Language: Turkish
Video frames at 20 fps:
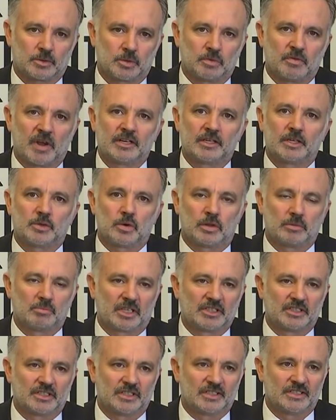Güvenlik
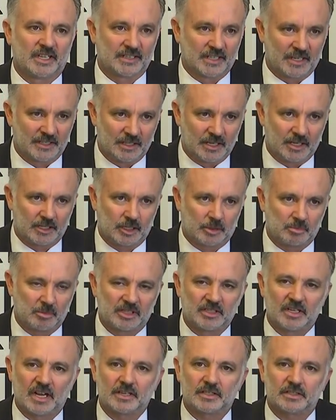olmadığı nedeniyle
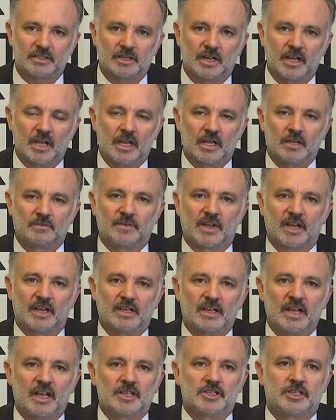gitmediler
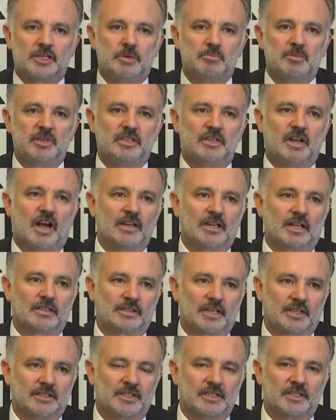ve kimin
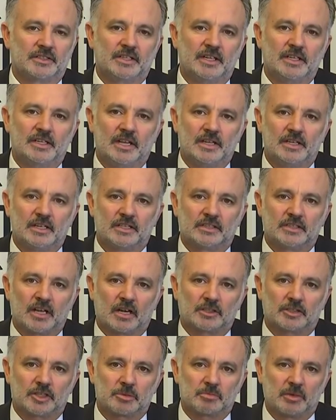alanına girdiğiyle ilgili
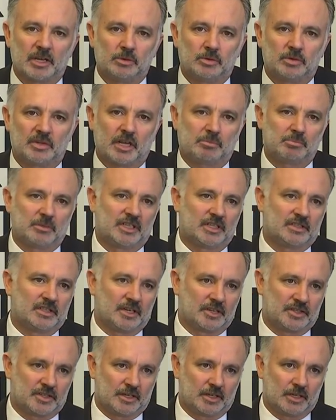tartışmayı
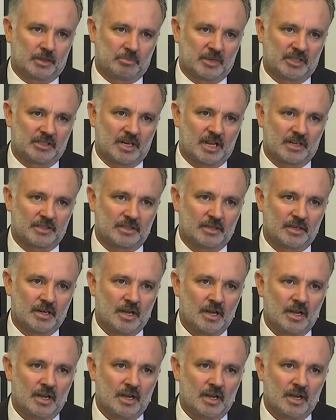tüketmedikleri için gitmediler.